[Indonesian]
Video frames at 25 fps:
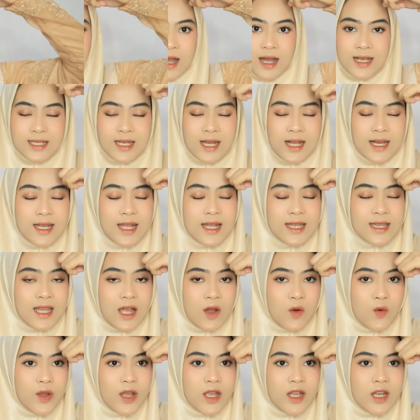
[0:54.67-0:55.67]
Asal kalian
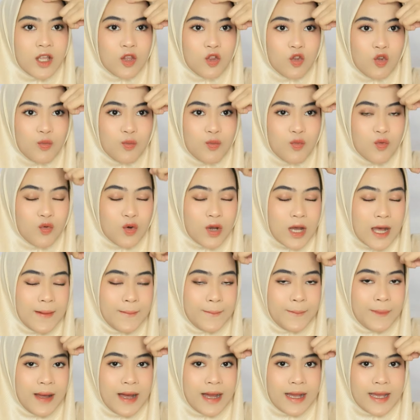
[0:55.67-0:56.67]
tahu ini tuh
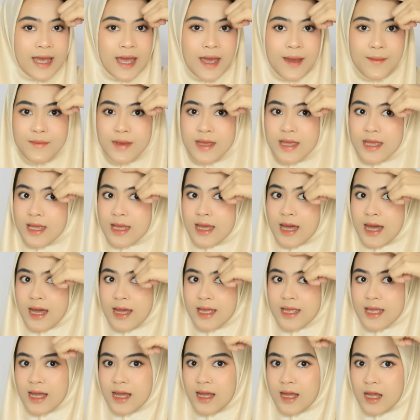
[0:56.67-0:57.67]
bukan pakai mika
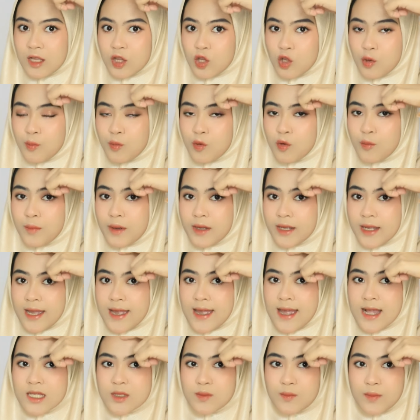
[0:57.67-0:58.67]
ya ataupun pakai
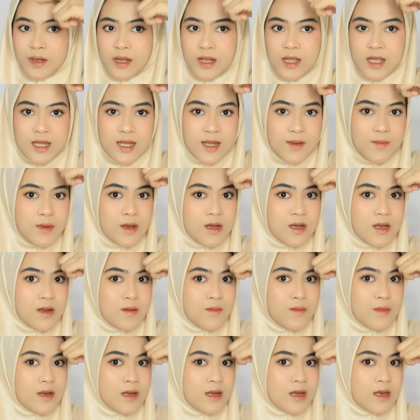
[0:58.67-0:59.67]
hairspray, ini
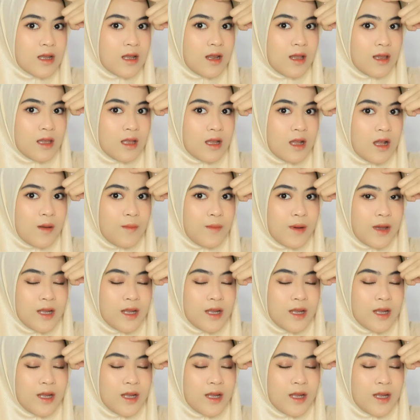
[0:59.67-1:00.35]
bener-bener tegak